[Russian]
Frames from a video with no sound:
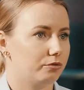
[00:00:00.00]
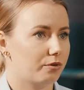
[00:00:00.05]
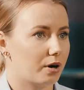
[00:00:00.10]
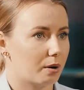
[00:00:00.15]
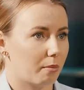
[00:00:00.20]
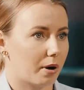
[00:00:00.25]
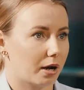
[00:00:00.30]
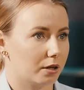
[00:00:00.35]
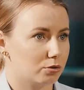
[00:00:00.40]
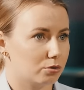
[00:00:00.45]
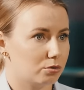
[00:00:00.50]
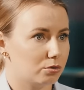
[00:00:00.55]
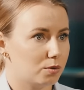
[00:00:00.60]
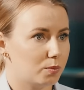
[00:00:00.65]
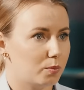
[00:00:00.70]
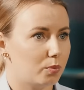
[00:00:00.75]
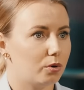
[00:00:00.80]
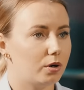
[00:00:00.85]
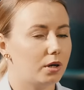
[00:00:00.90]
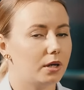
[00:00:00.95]
информацию из
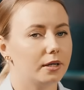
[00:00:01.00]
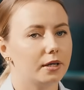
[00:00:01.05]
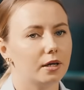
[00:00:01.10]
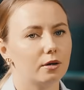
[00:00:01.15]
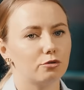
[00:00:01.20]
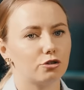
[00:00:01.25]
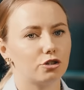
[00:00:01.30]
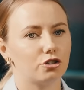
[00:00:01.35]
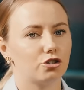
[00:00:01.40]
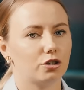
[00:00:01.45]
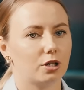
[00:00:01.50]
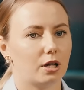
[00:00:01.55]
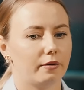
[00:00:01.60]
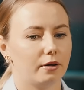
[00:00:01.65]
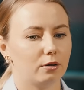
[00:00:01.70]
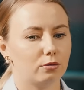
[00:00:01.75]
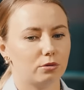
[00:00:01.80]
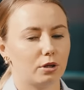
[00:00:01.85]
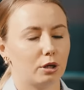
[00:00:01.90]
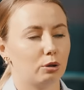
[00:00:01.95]
поля, я уже
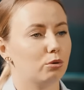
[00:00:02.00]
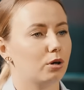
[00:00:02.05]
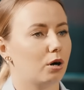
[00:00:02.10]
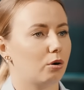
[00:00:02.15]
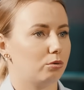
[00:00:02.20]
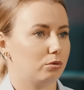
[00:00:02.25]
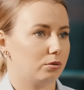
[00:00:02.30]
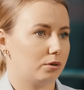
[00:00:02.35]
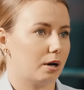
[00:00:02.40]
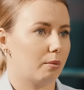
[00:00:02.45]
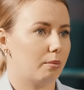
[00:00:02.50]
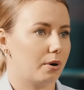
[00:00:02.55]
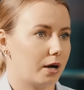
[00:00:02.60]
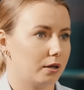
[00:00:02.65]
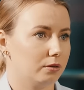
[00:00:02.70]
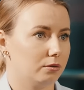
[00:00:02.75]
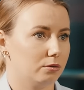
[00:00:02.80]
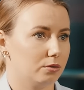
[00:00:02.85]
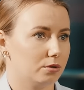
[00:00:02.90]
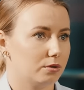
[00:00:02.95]
человеку даю какую-то
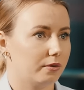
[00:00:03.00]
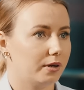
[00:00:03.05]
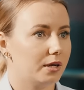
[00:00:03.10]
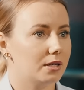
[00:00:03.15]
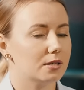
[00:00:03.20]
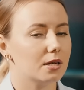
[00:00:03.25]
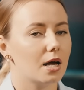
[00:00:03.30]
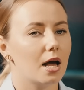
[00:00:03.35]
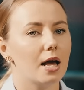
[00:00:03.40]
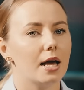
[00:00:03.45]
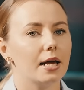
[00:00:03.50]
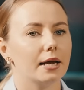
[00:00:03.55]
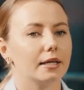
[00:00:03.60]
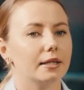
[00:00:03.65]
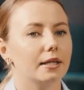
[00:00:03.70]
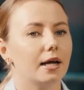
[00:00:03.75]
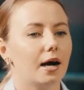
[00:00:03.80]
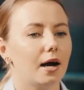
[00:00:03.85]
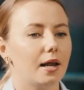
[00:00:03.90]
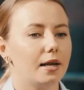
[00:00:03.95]
обратную связь, и
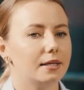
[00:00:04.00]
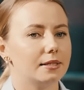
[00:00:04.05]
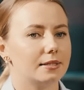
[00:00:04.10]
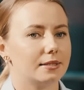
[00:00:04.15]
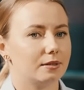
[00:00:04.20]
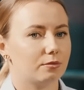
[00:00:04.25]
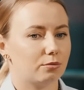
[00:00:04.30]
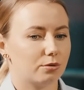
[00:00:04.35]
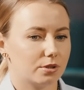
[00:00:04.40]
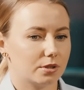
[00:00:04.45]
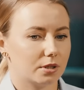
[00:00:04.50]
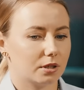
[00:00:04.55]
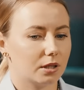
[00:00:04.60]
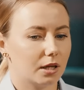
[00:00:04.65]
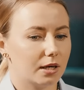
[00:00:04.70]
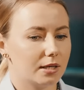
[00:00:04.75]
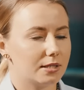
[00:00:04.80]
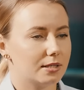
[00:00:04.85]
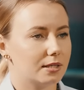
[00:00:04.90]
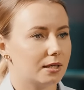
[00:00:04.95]
далее с его
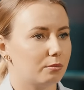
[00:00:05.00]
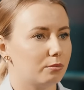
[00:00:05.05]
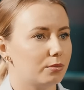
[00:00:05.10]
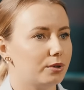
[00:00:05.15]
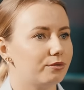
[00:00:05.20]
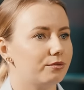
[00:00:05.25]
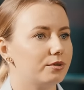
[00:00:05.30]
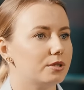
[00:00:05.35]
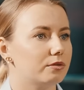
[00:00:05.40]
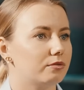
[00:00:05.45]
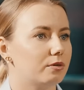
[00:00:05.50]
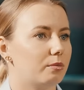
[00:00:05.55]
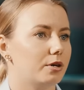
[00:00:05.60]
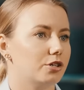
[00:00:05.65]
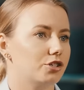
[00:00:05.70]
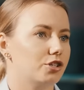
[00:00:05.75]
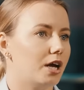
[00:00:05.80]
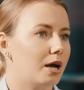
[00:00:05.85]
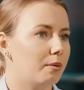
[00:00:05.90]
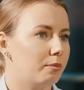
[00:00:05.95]
согласия мы
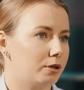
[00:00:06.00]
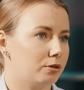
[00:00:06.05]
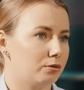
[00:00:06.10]
высвобождаем